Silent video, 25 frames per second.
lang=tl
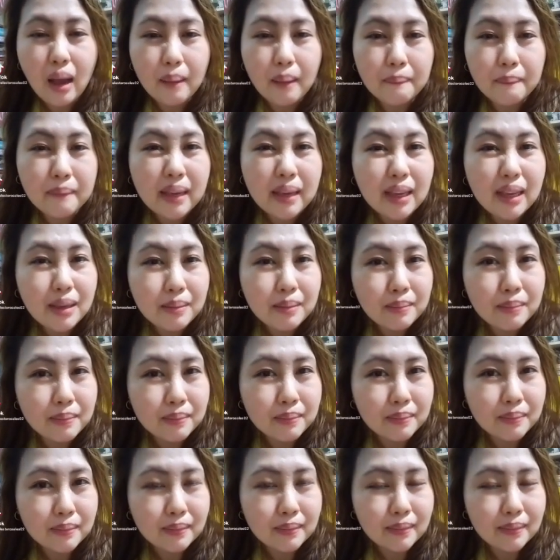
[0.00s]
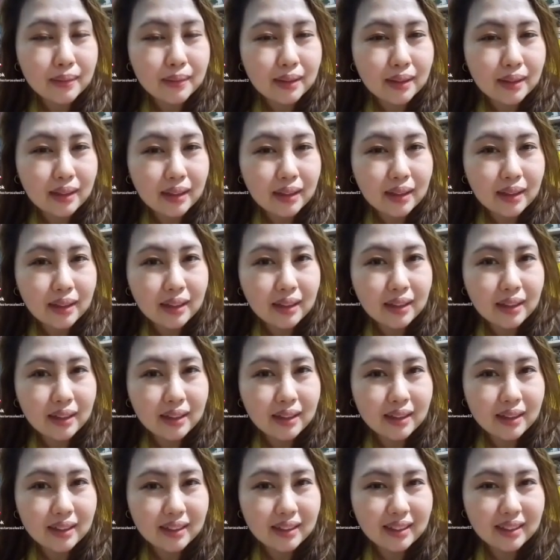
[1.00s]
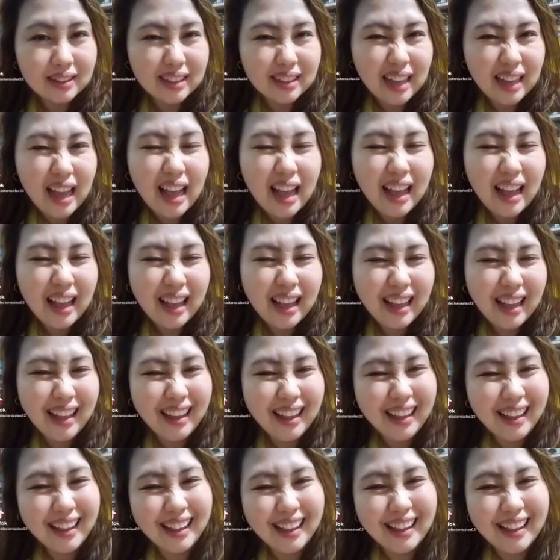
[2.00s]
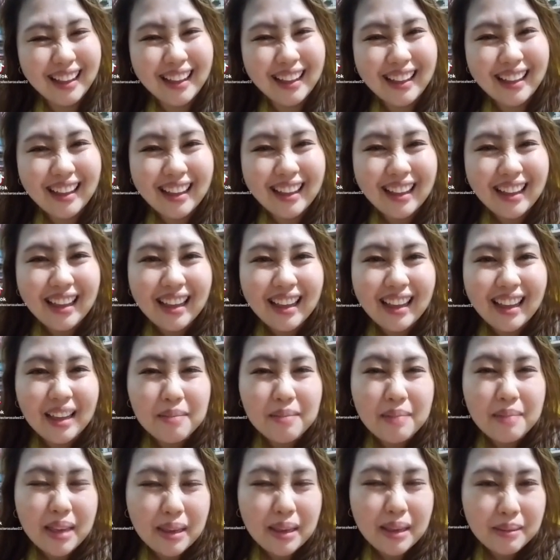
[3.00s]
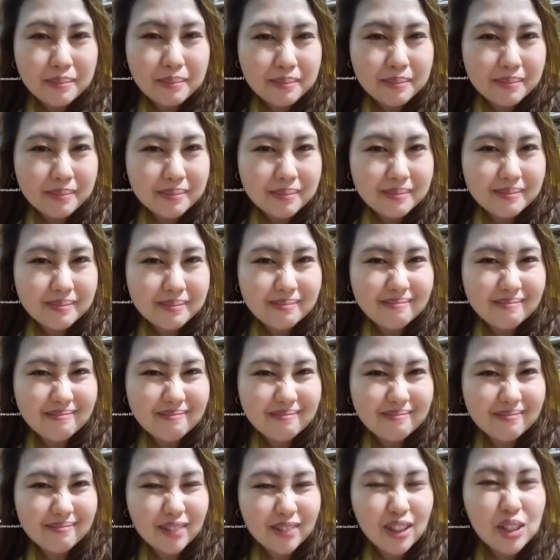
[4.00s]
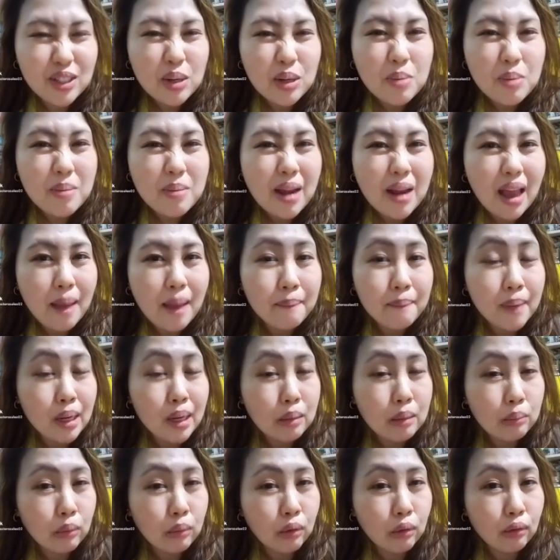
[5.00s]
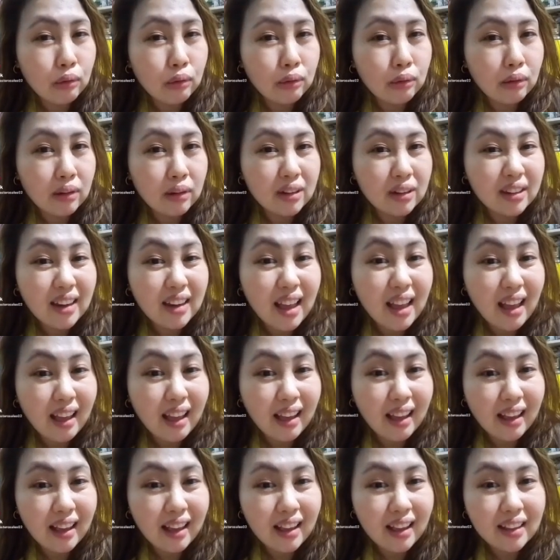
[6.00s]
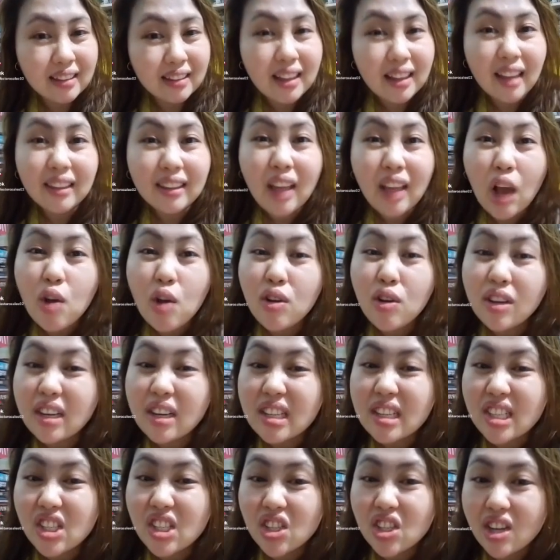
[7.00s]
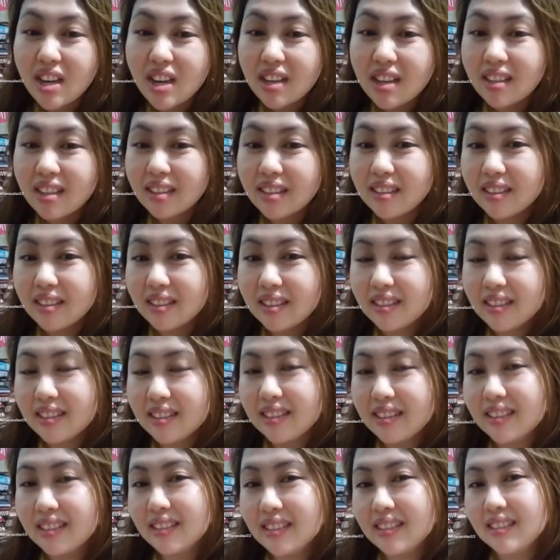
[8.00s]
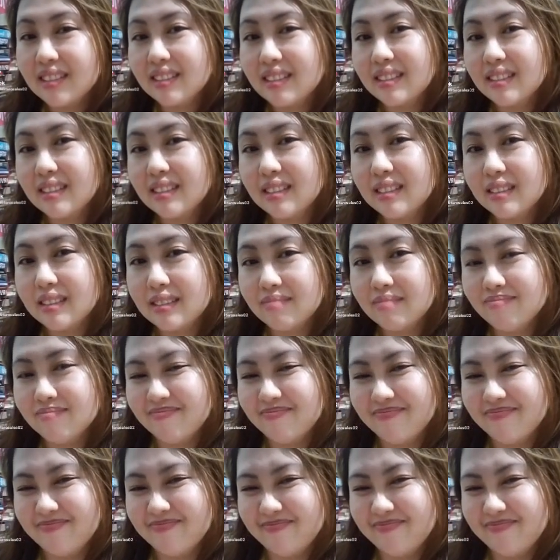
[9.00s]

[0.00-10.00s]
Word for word: ah, babe. Ah, oh, bakit? Ito naman eh. Babe, oh. gusto kong malaman mo na dati akong Christian. Babe,